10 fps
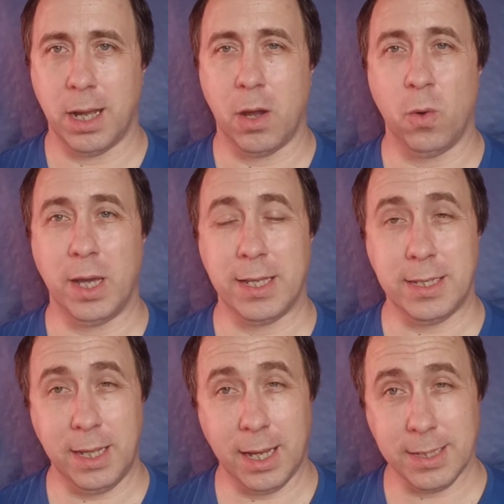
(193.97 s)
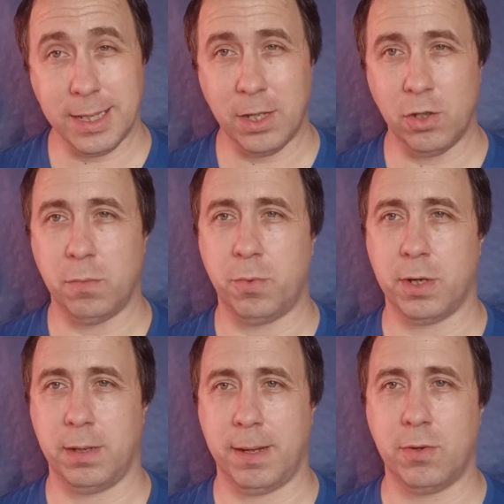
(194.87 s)
aunque sigue estando
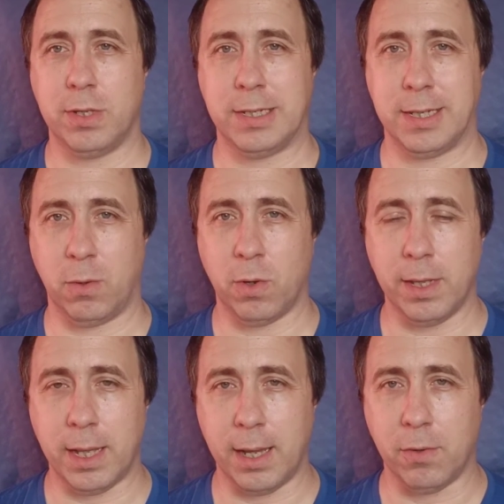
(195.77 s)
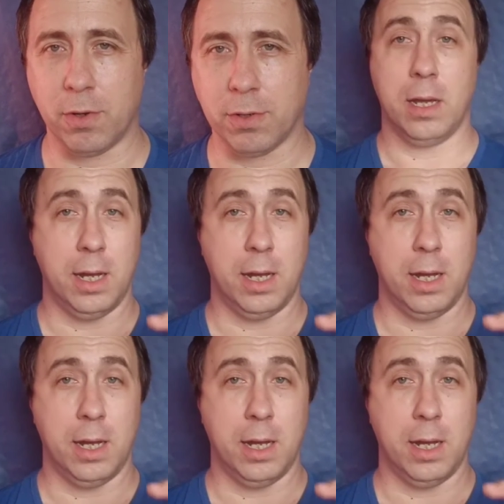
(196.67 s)
por debajo de 50 euros.